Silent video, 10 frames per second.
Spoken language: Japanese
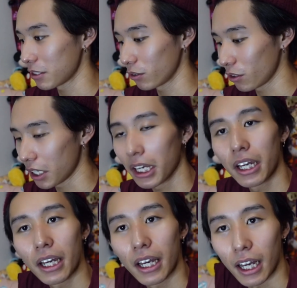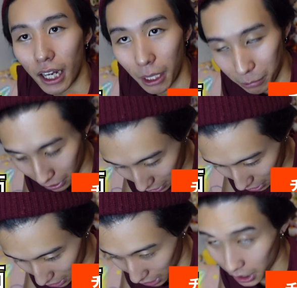本当に見てくだ
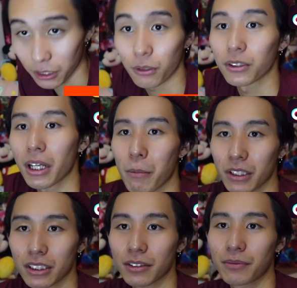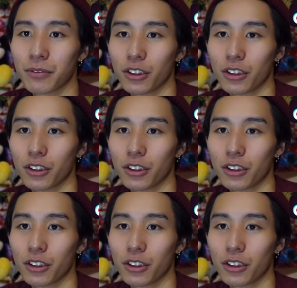さってありがとうございます。